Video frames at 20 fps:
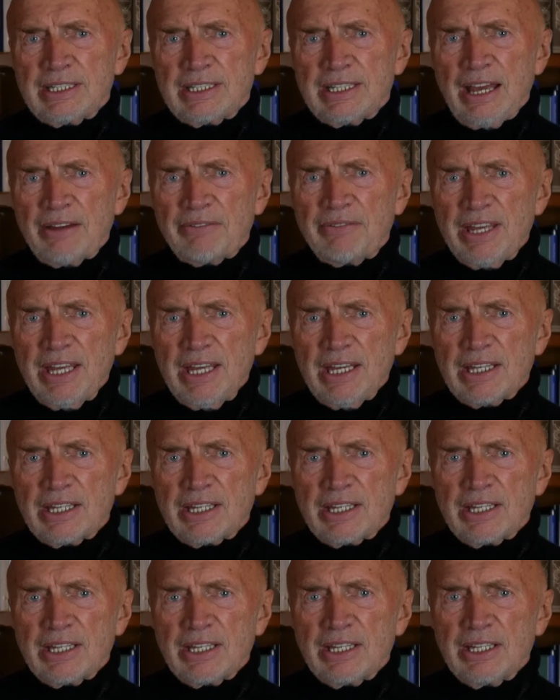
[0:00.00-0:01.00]
Der Weg
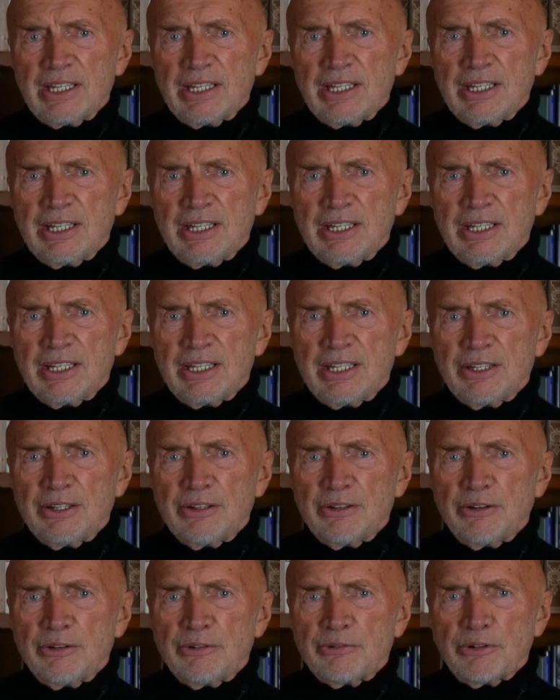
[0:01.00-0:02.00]

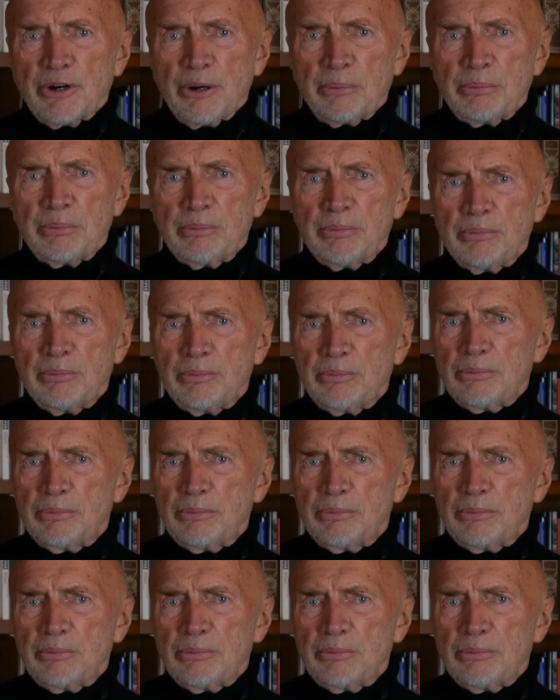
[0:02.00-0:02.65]
vom